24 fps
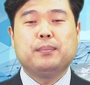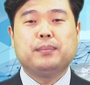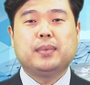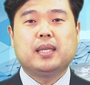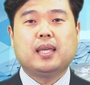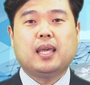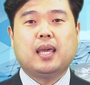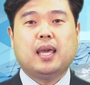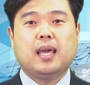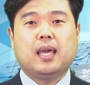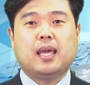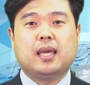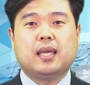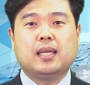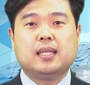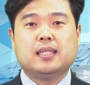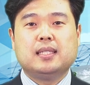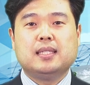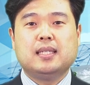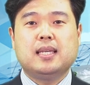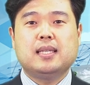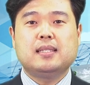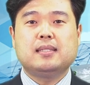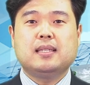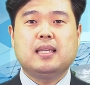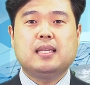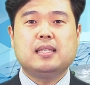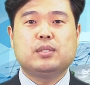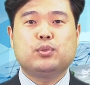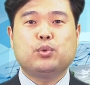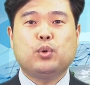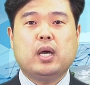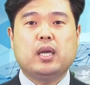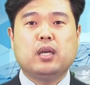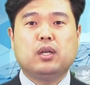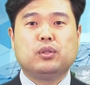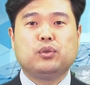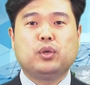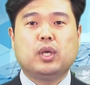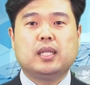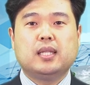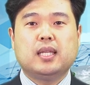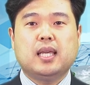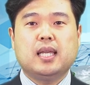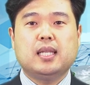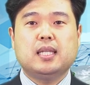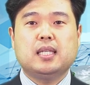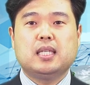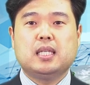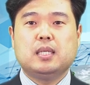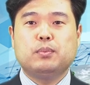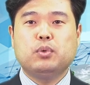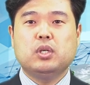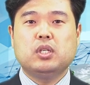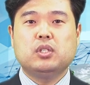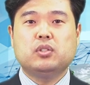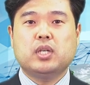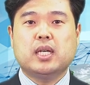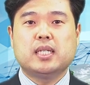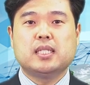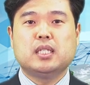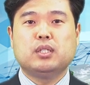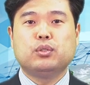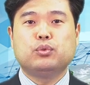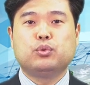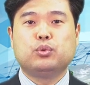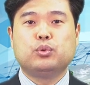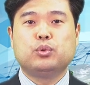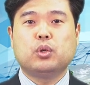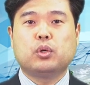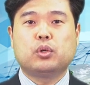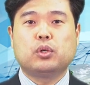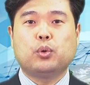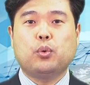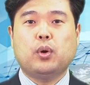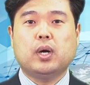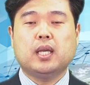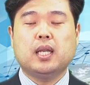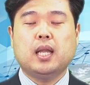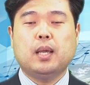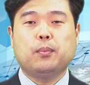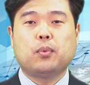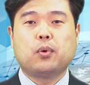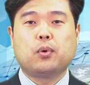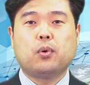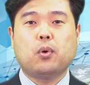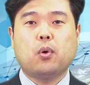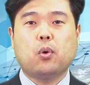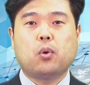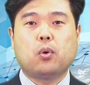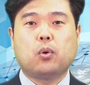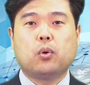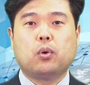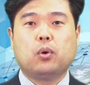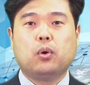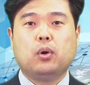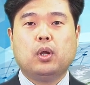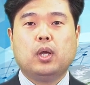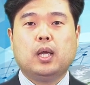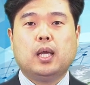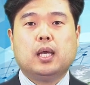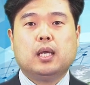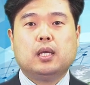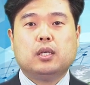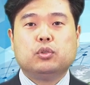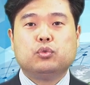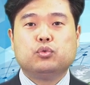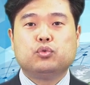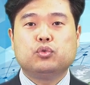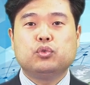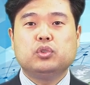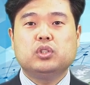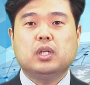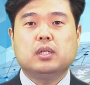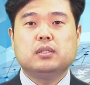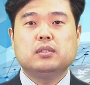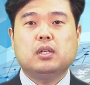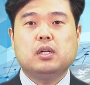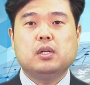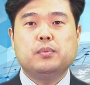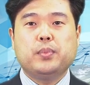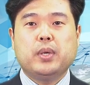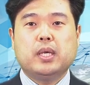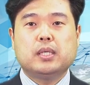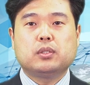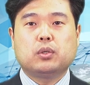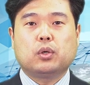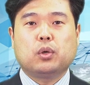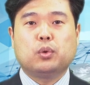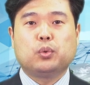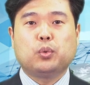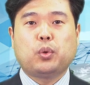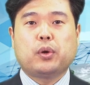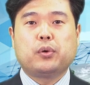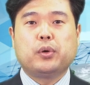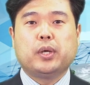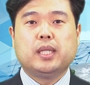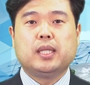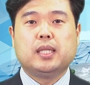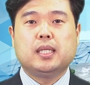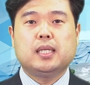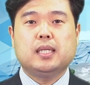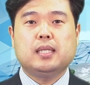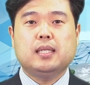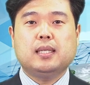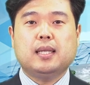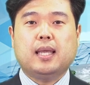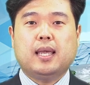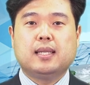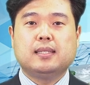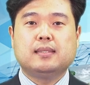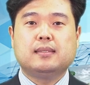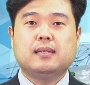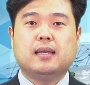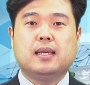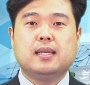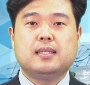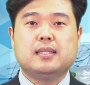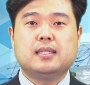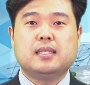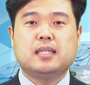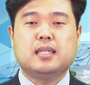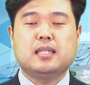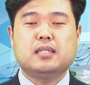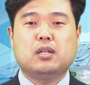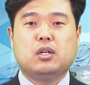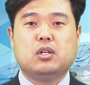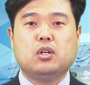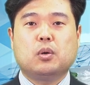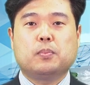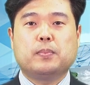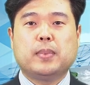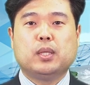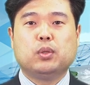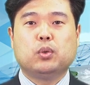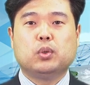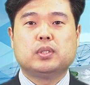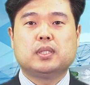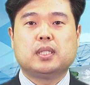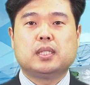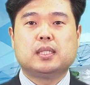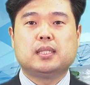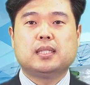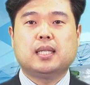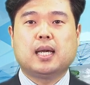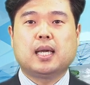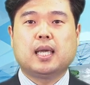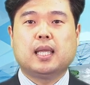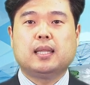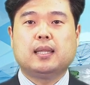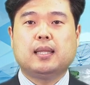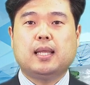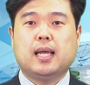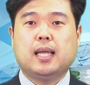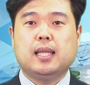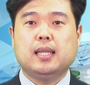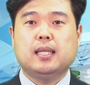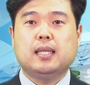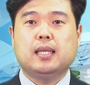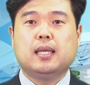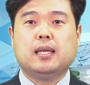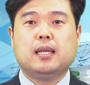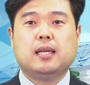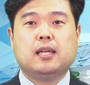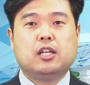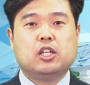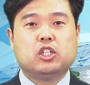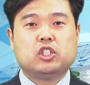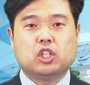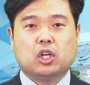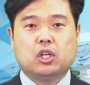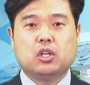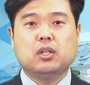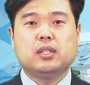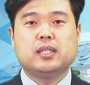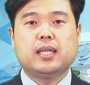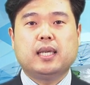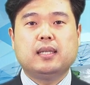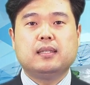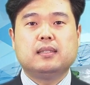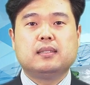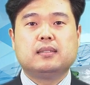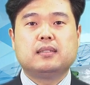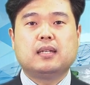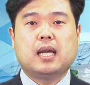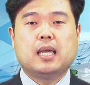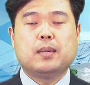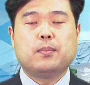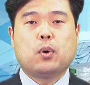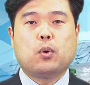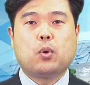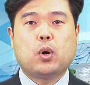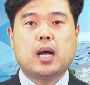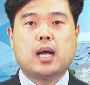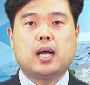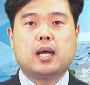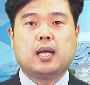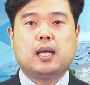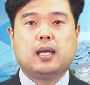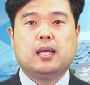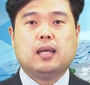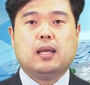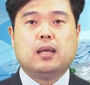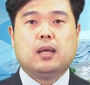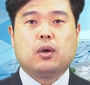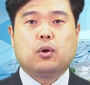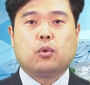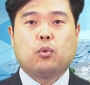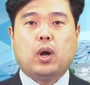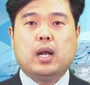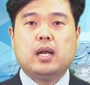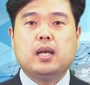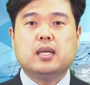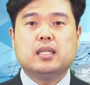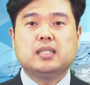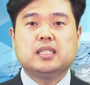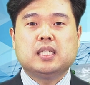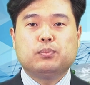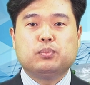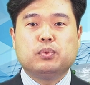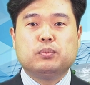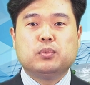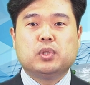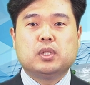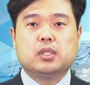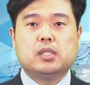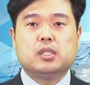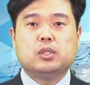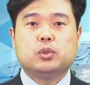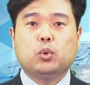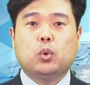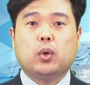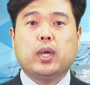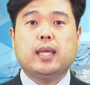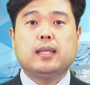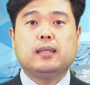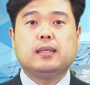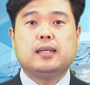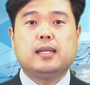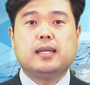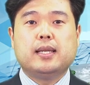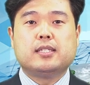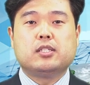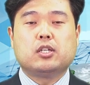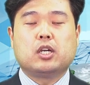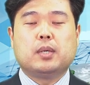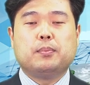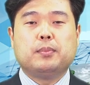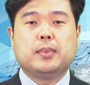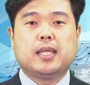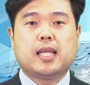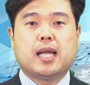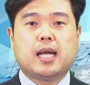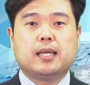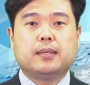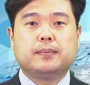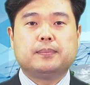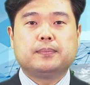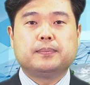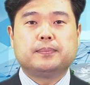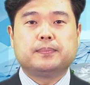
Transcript: 함께 ESS와 연계된 EV 차징 구조를 확인해보고 충전 설비에 적용되고 있는 SiC 전력 반도체를 타겟한 절연 게이트 드라이버와 관련 제품들을 소개해드릴 예정입니다.